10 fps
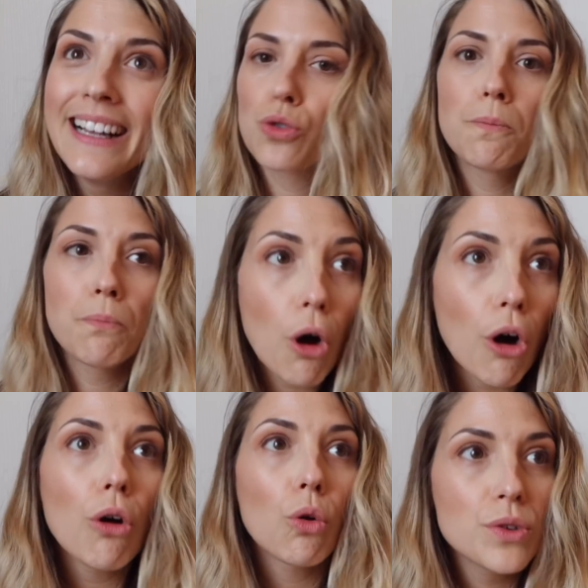Je
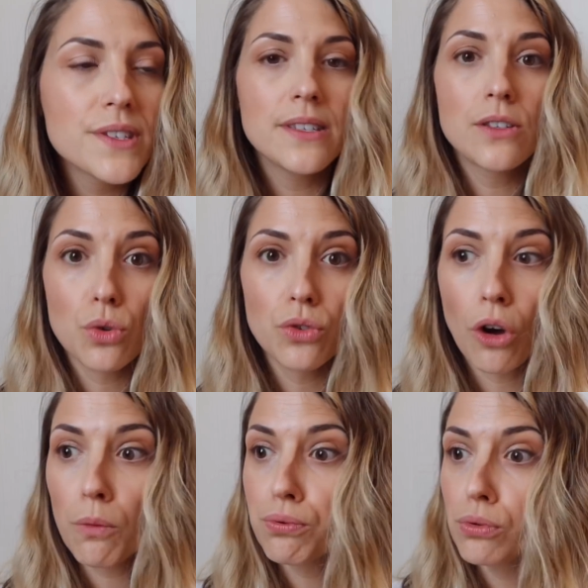prends aussi ce
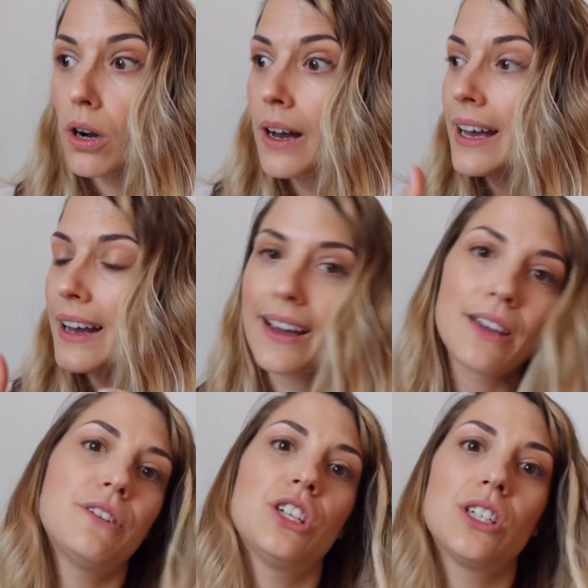temps pour
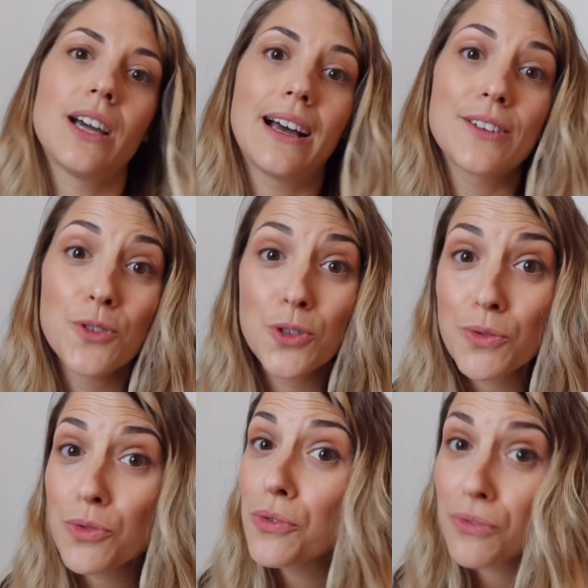réfléchir à ce que je
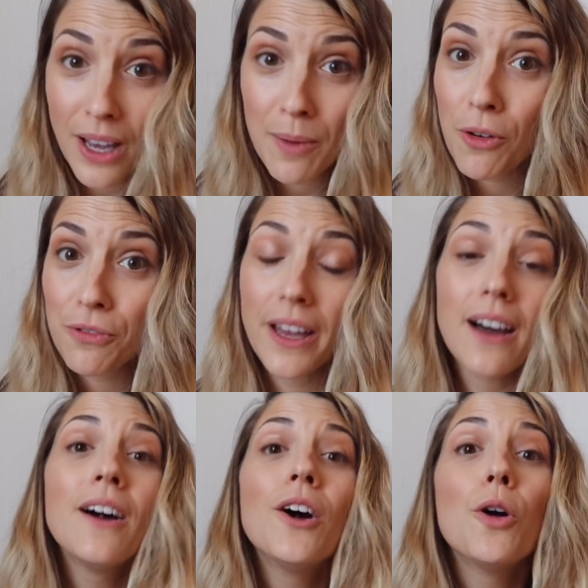veux vraiment
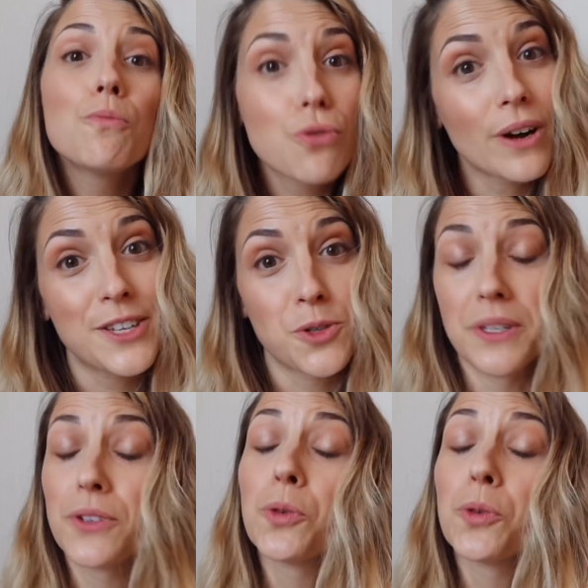faire pour la suite.